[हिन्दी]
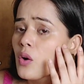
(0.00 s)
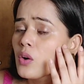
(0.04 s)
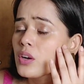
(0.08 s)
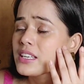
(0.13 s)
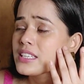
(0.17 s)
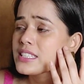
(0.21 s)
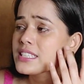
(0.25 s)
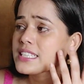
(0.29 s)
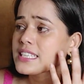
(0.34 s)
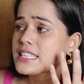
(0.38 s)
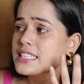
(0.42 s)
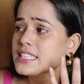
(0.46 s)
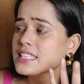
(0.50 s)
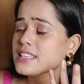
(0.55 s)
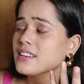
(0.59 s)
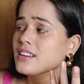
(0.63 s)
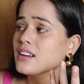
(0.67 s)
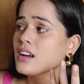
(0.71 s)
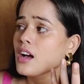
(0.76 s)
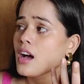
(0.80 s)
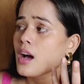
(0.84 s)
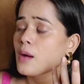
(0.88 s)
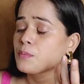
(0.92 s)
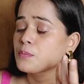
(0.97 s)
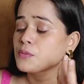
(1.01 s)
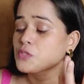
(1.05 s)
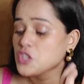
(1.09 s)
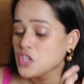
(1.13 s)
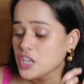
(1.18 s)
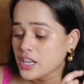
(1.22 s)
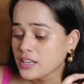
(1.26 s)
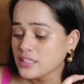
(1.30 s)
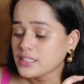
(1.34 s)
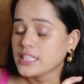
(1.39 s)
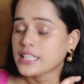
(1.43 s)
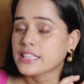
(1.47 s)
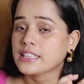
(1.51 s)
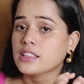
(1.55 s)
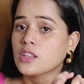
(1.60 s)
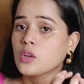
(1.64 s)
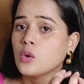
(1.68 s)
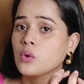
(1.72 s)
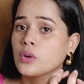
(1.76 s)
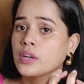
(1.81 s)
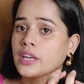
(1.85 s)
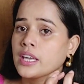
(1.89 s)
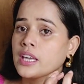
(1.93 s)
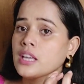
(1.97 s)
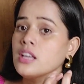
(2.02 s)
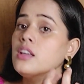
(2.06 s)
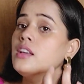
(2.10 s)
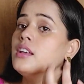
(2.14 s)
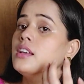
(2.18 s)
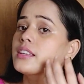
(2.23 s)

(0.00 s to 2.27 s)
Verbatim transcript: किसी किसी का आप चेहरा देखते होंगे